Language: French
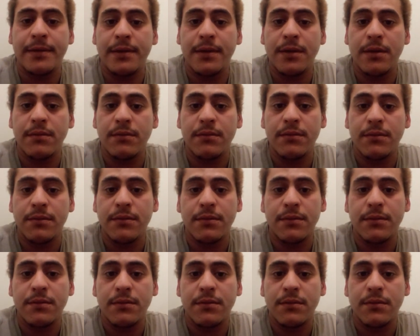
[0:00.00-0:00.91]
Si tout
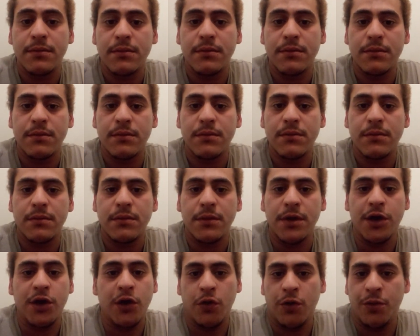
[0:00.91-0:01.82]
le monde est
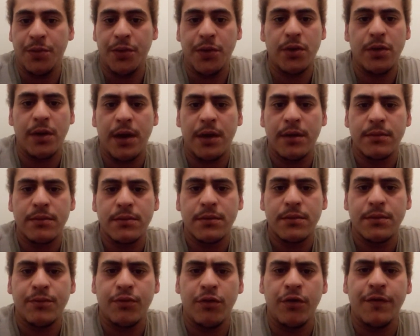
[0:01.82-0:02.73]
maître de lui-même,